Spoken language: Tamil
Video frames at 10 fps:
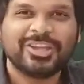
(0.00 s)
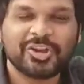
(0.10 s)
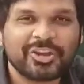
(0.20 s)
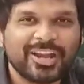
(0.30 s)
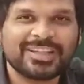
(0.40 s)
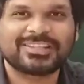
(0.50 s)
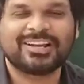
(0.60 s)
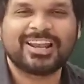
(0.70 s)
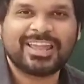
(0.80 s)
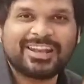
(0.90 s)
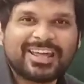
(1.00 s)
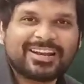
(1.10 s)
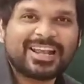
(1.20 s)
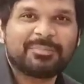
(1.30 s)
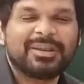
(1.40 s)
யூகேரட்டிக் செல்களில் என்ன
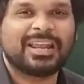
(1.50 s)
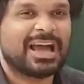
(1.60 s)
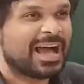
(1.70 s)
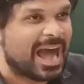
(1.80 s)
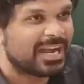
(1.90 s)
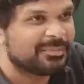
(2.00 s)
ரெண்டாக பிரிக்கலாம்